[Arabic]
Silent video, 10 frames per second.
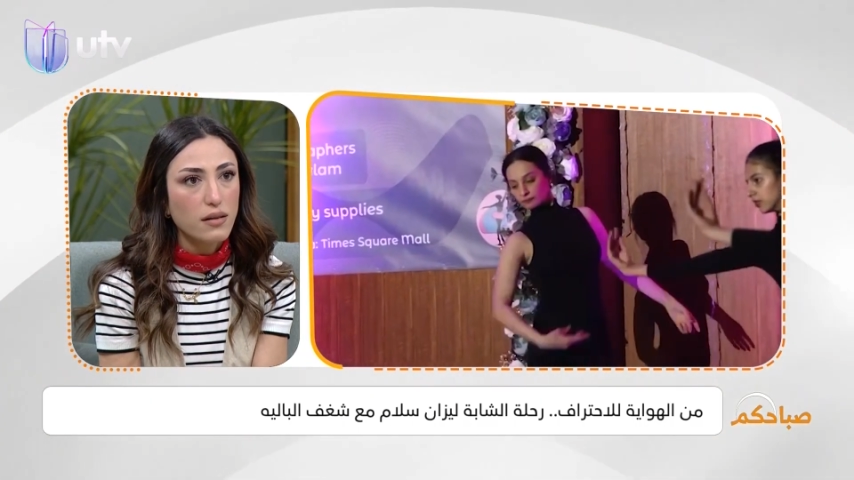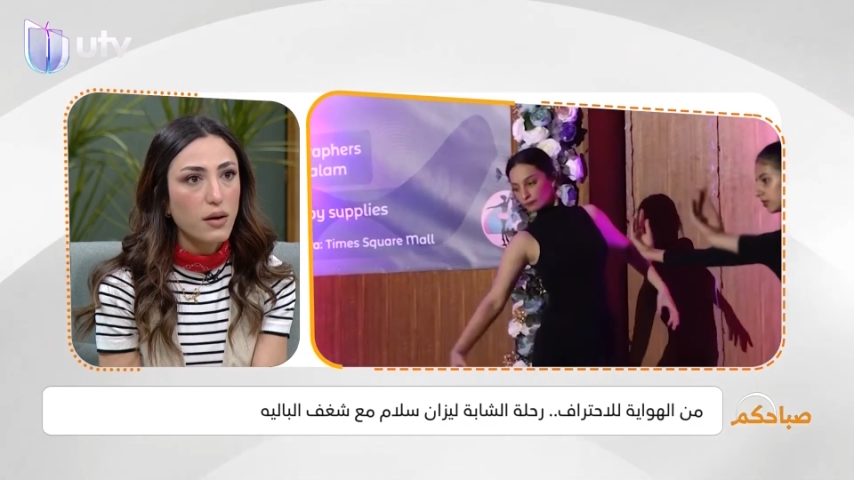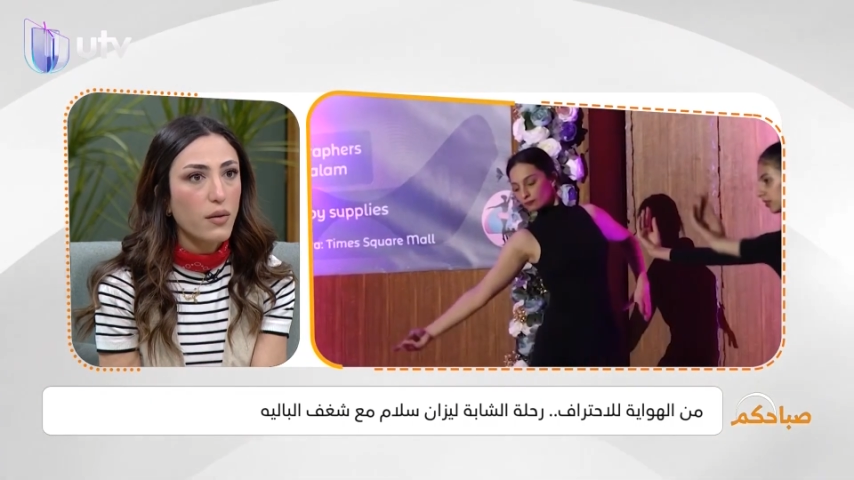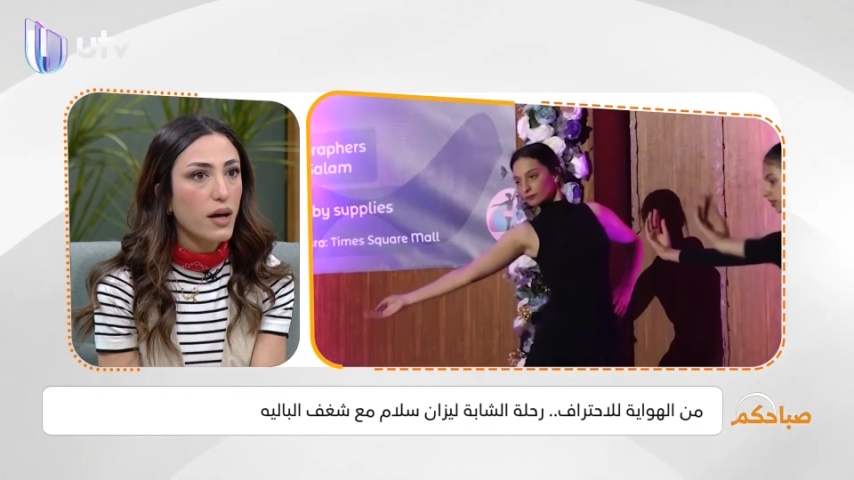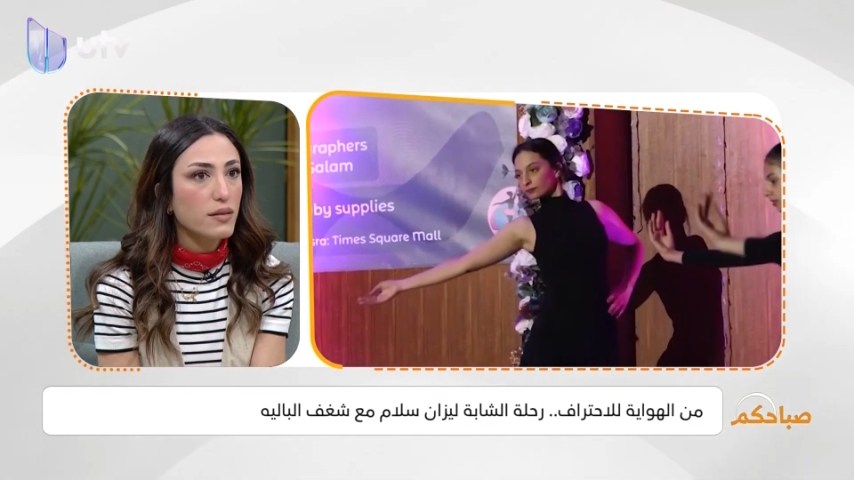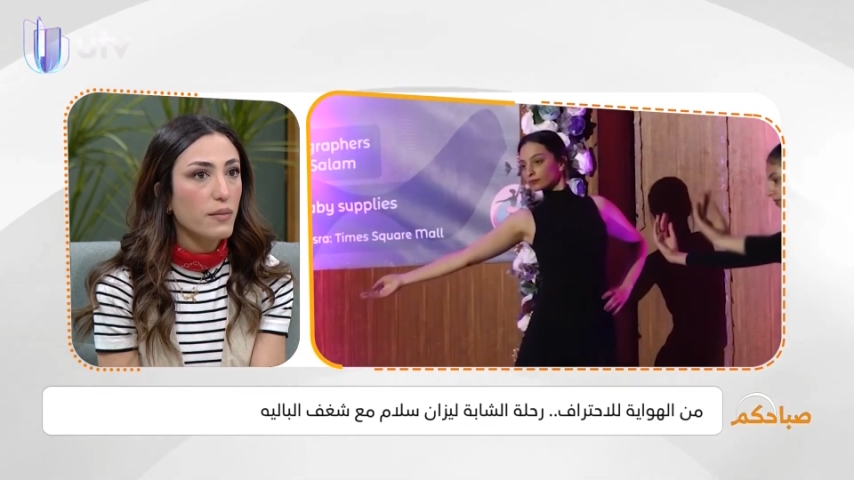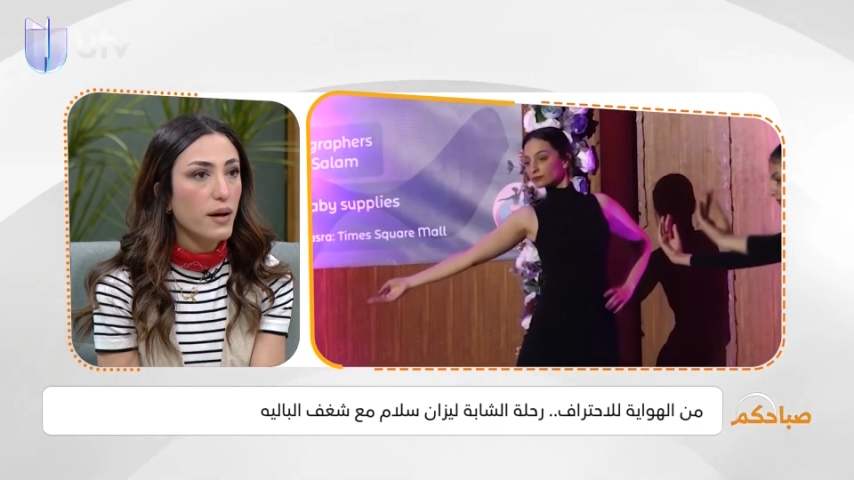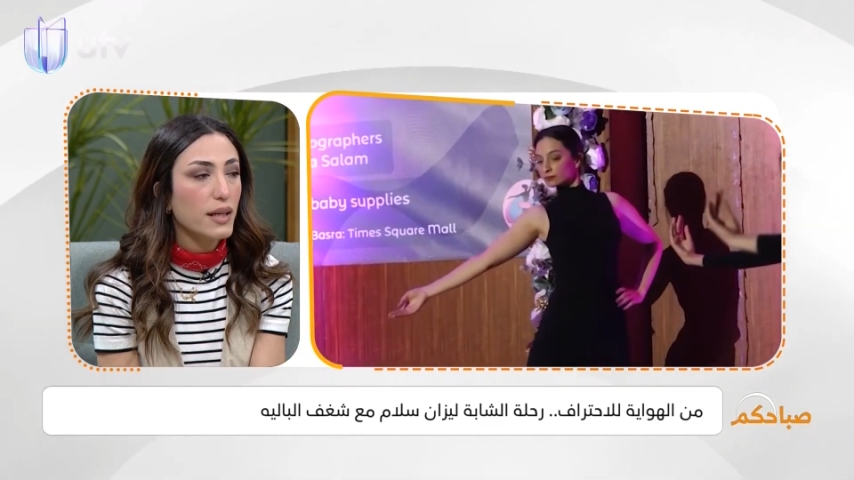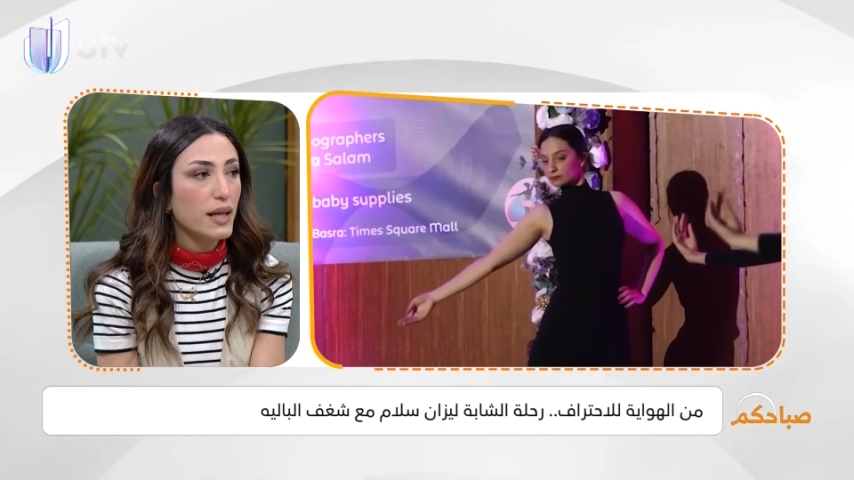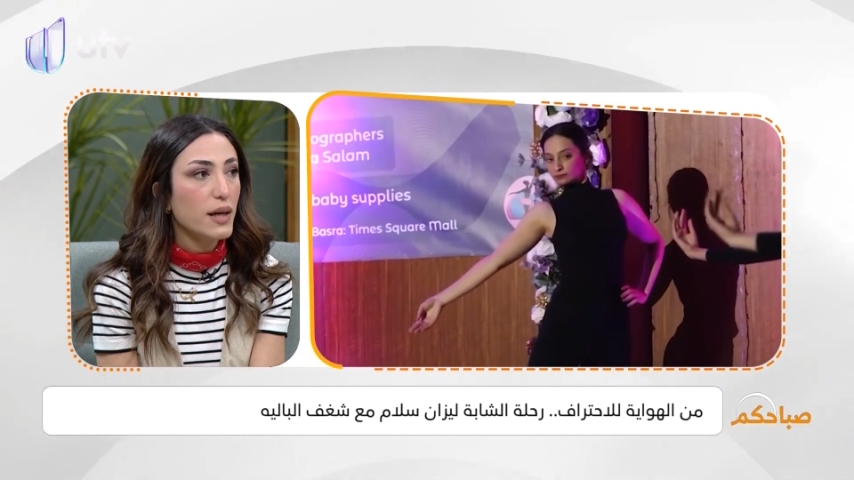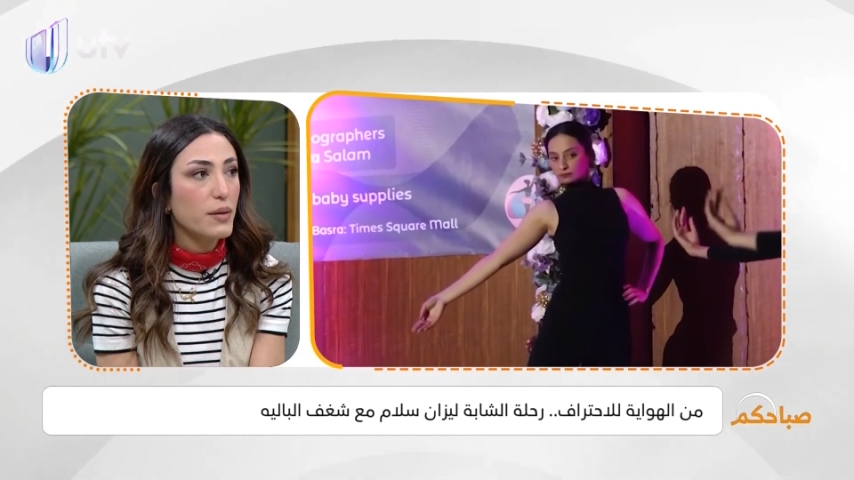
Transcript: دورات بالية